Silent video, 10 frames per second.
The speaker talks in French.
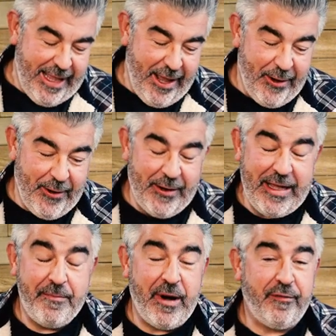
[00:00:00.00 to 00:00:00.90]
euh,
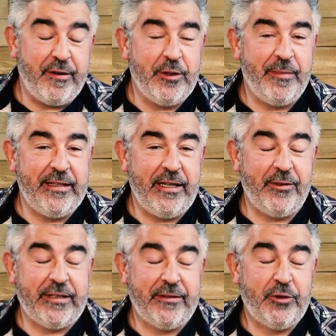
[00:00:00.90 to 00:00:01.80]
et parfois de manière
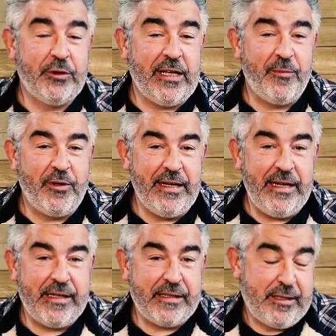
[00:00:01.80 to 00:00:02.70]
totalement
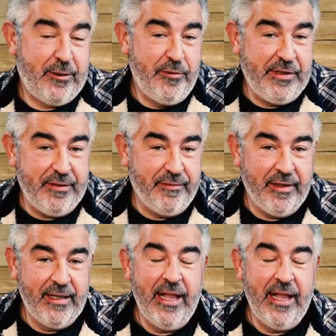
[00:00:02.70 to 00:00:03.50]
exclusive.